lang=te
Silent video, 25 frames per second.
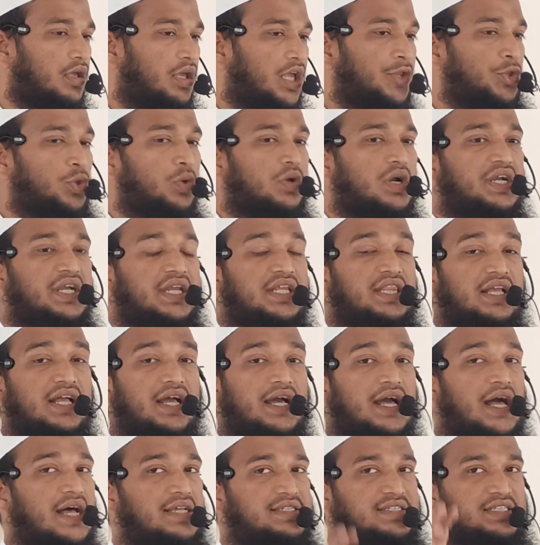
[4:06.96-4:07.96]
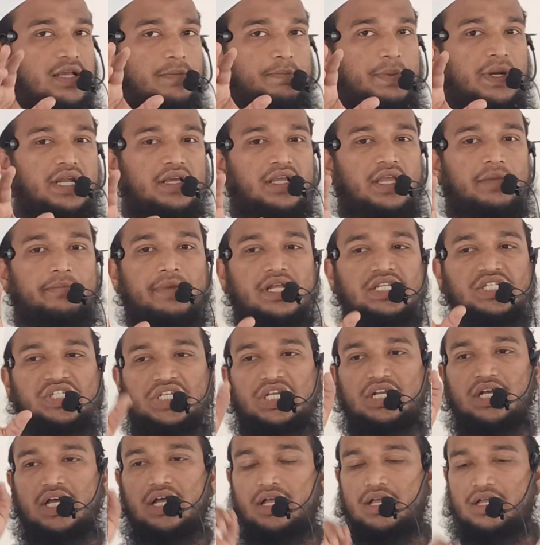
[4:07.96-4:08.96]
ఎందుకంటే అది కాసేపటికి
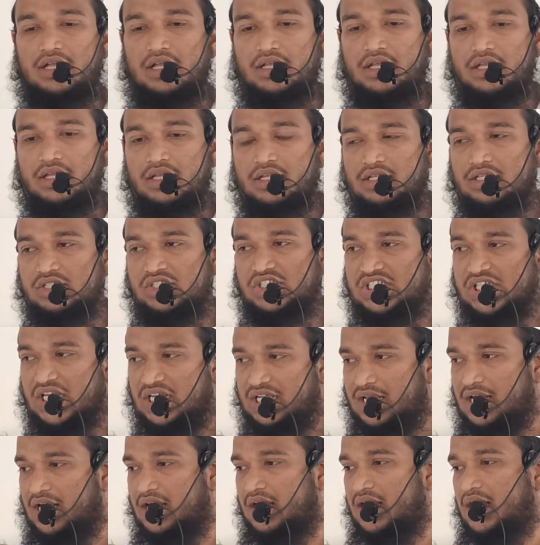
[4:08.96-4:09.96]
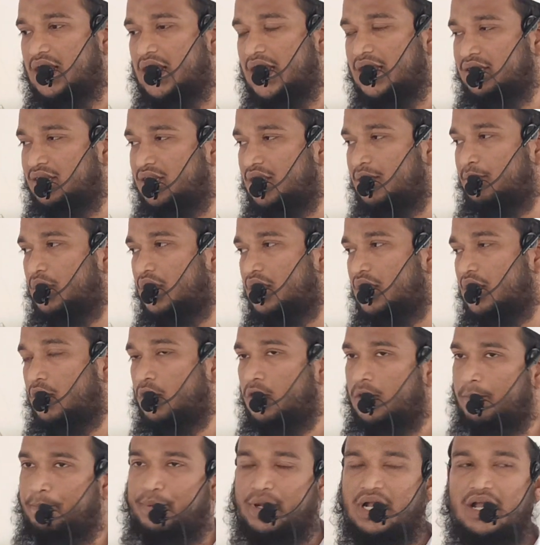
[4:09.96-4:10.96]
మంచిగా చక్కగా అందముగా
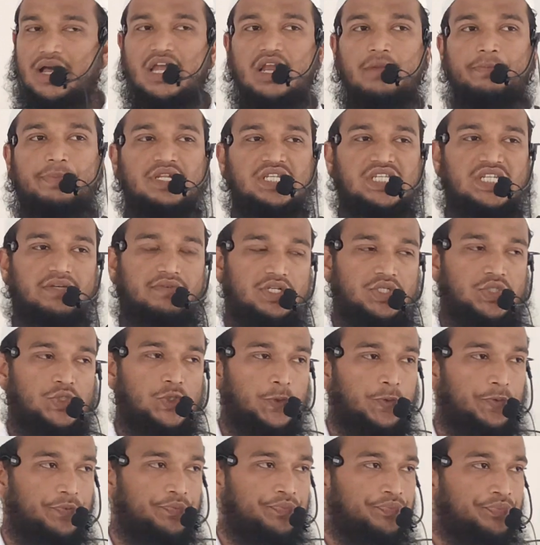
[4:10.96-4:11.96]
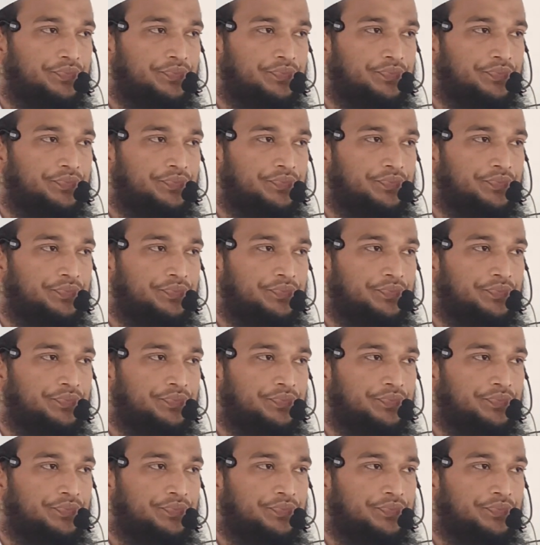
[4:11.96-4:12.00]
గొప్పగా అనిపించవచ్చు